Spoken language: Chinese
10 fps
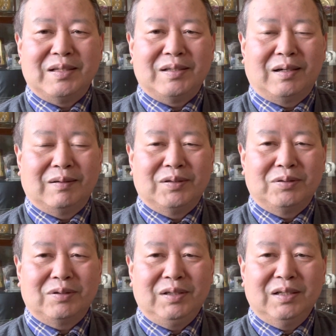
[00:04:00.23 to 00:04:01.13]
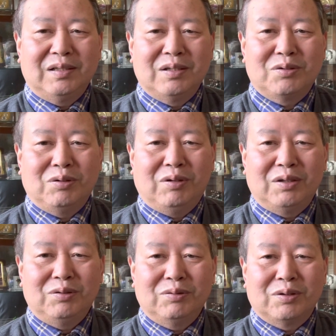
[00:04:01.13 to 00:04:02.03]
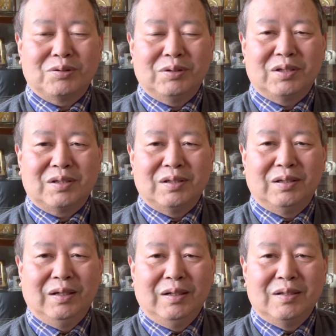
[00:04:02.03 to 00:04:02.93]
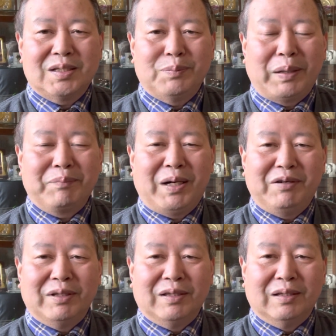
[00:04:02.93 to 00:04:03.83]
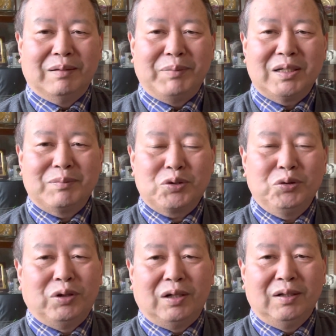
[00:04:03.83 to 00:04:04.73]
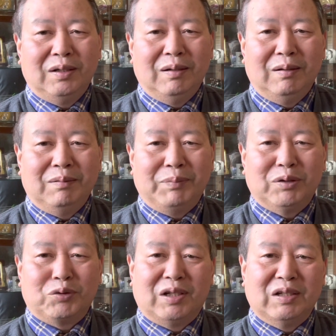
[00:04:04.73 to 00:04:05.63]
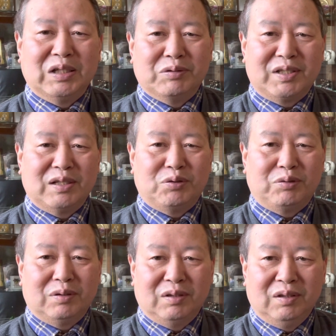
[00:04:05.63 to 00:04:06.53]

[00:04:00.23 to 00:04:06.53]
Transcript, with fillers: 象，就是一个人说话如果说的是四平八稳的没什么错，没有多少人有兴趣。